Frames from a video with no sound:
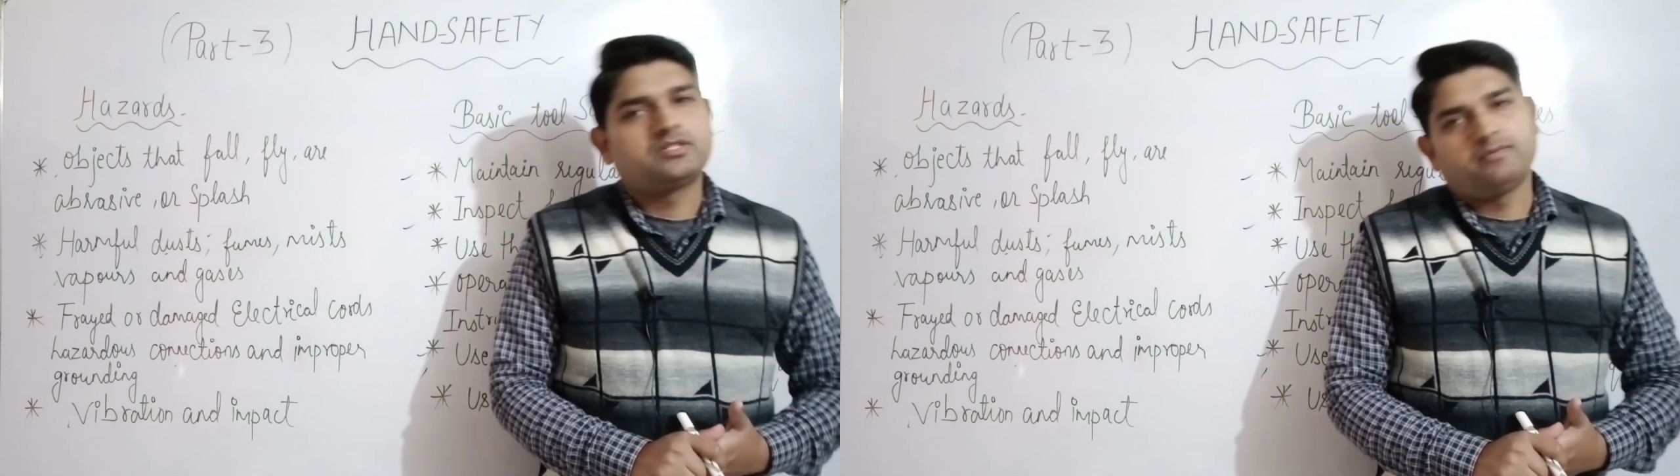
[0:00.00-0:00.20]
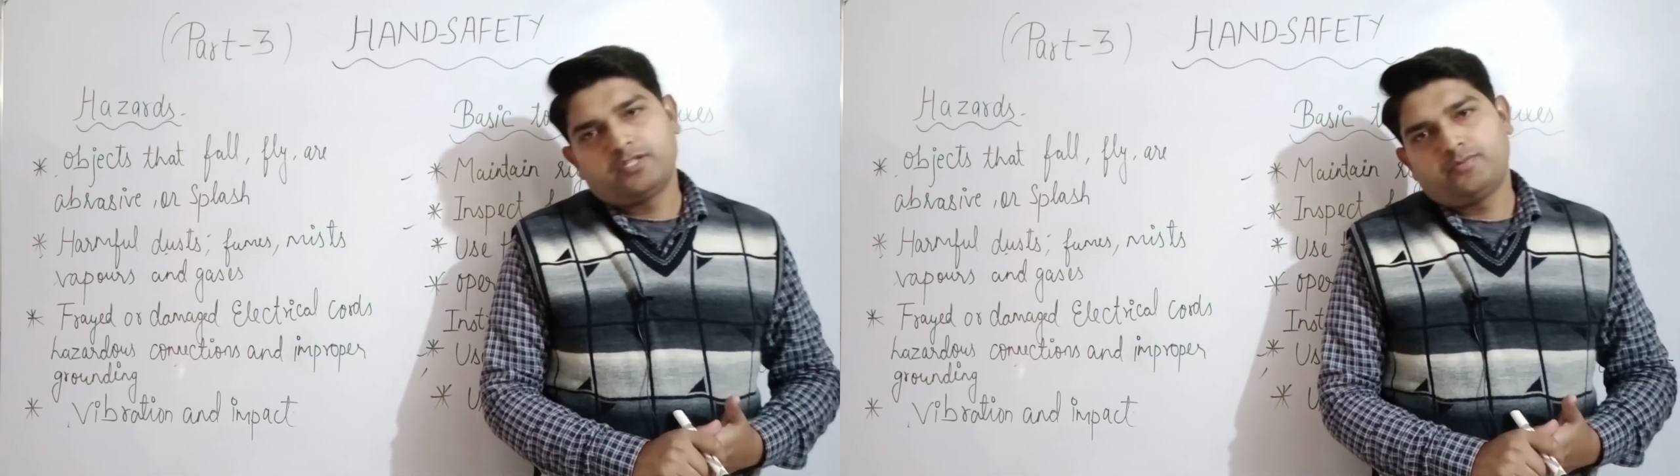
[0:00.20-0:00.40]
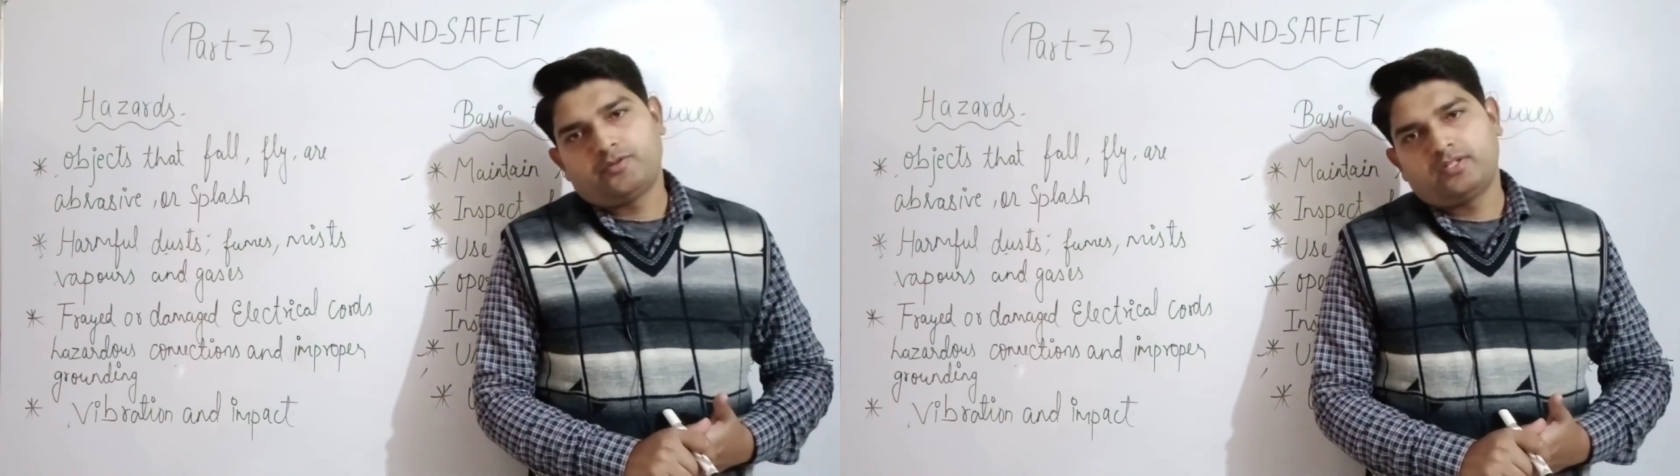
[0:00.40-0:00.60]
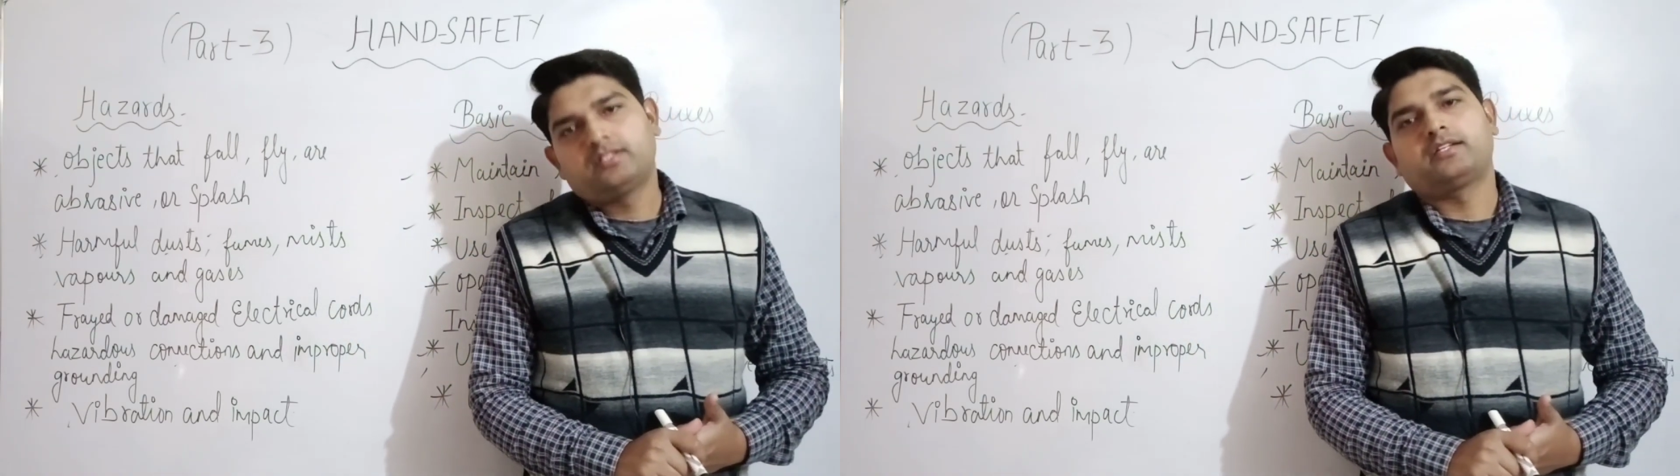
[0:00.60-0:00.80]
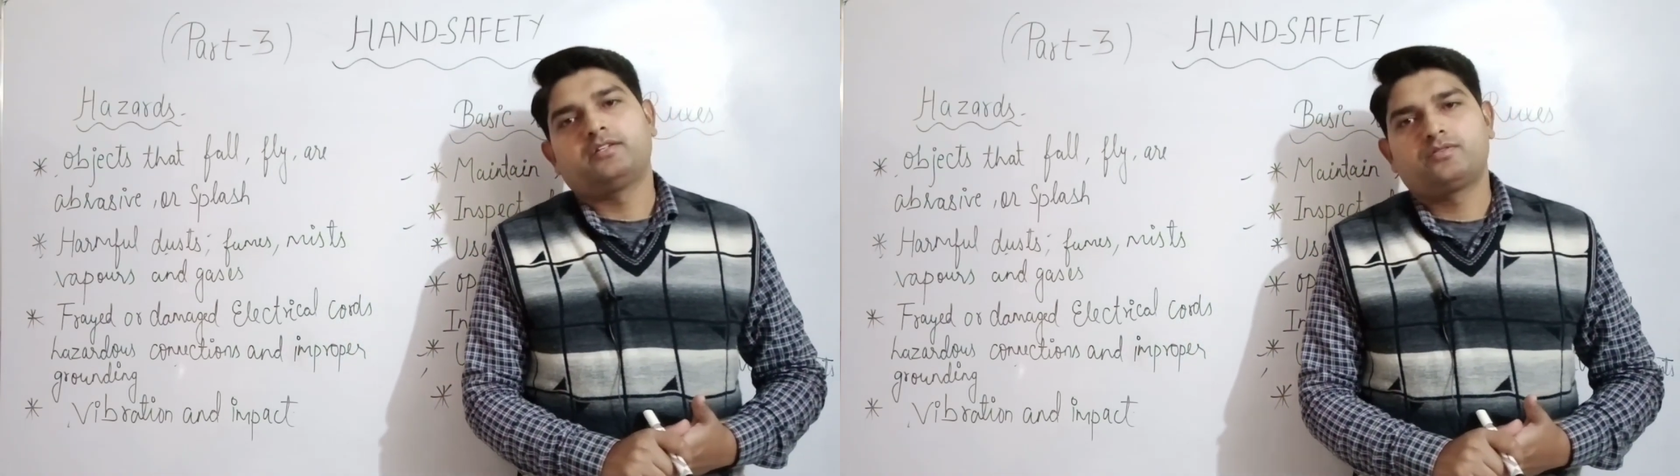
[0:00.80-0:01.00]
समझ में आएगी
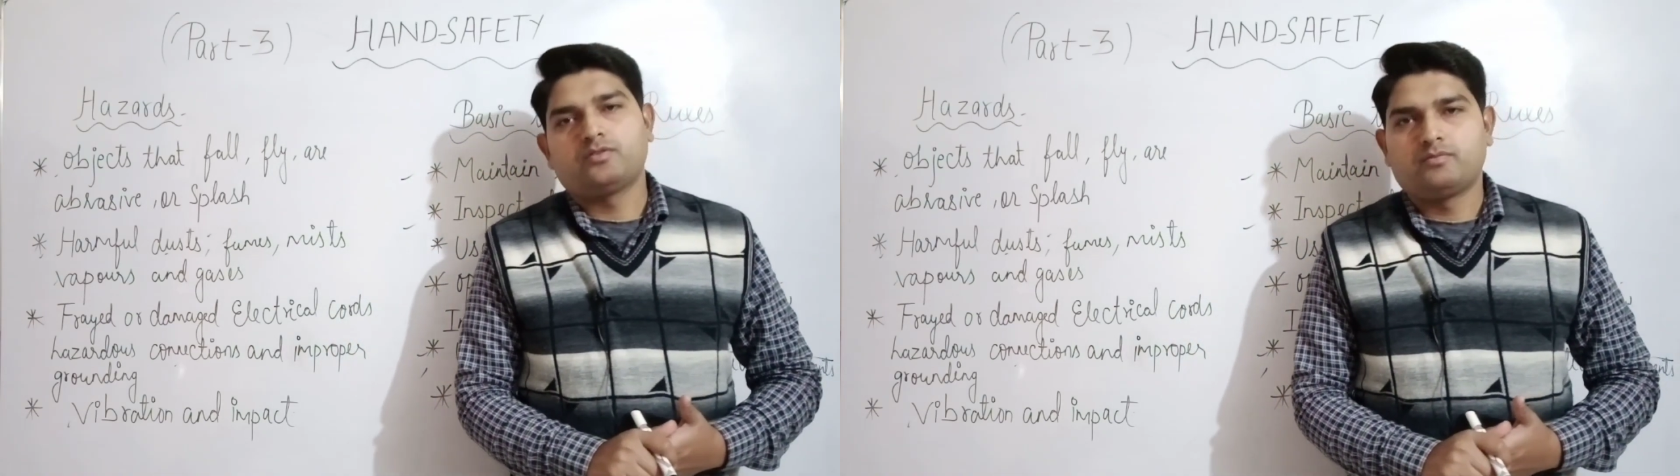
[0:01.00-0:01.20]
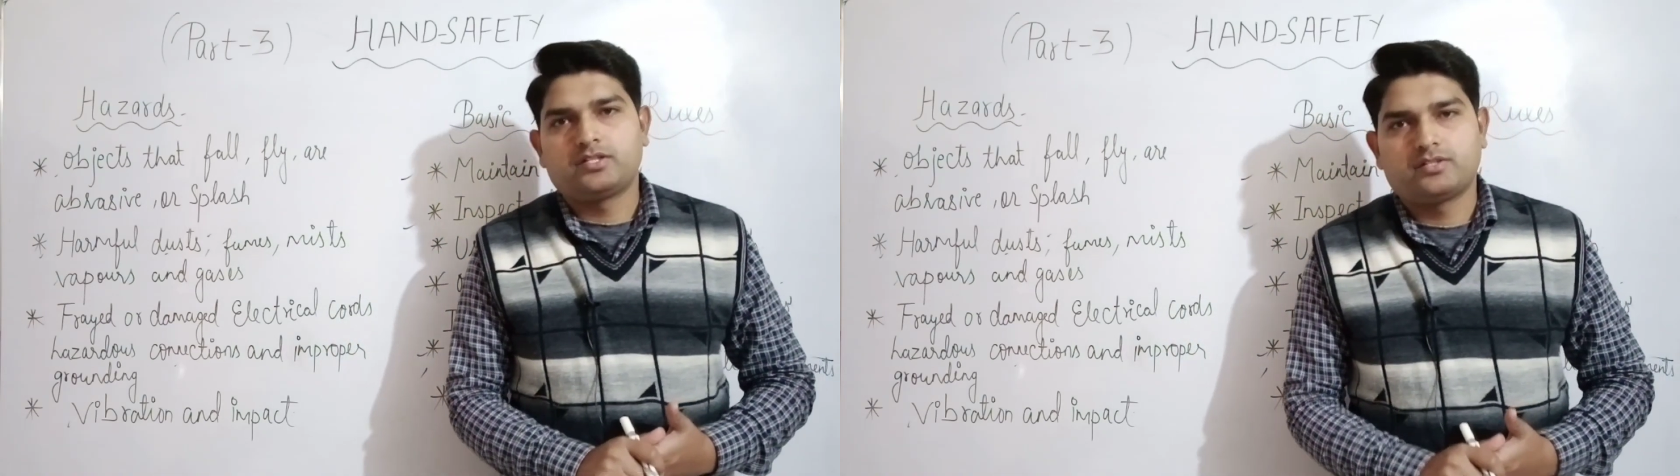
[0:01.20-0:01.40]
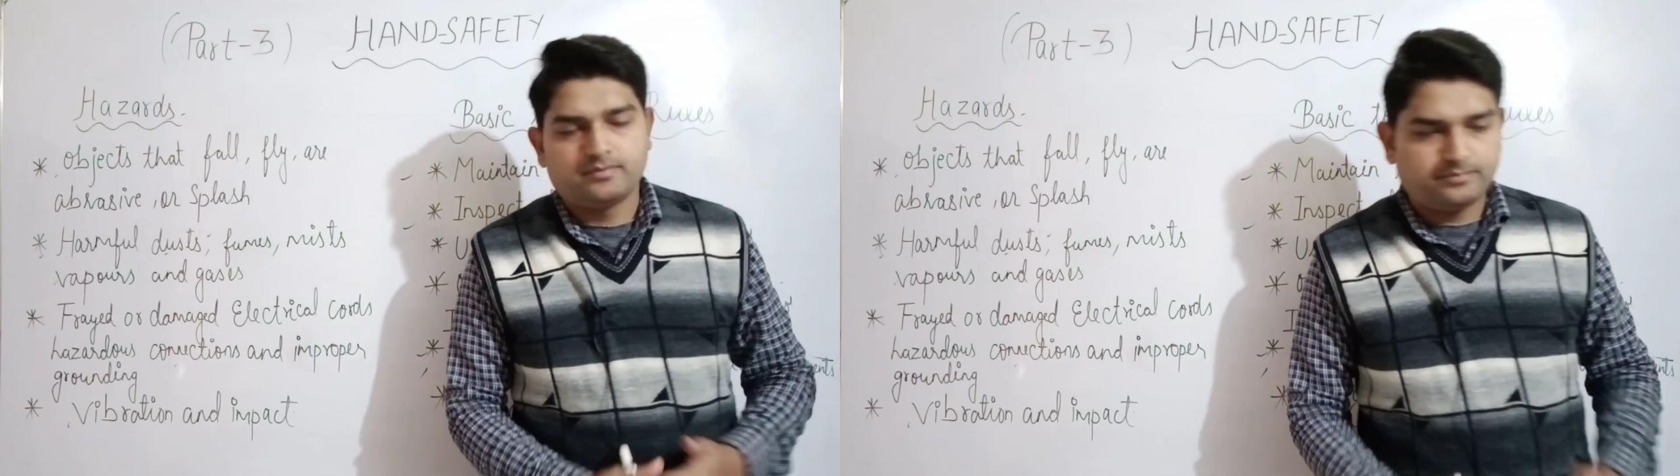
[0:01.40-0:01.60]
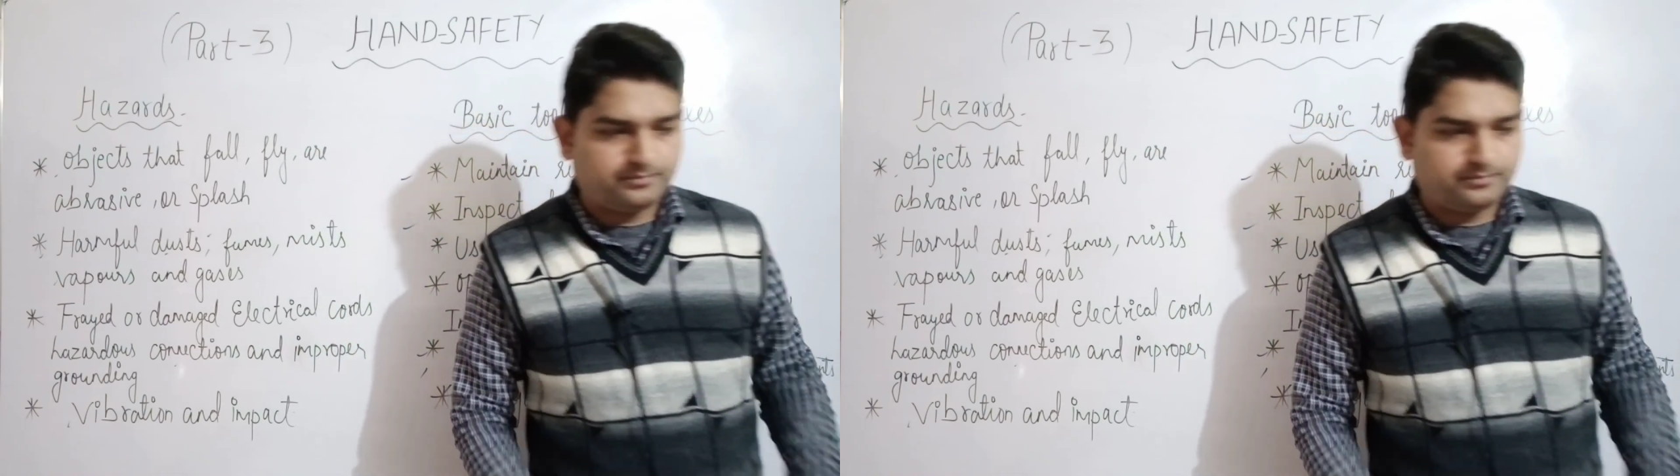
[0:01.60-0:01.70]
थैंक यू सो मच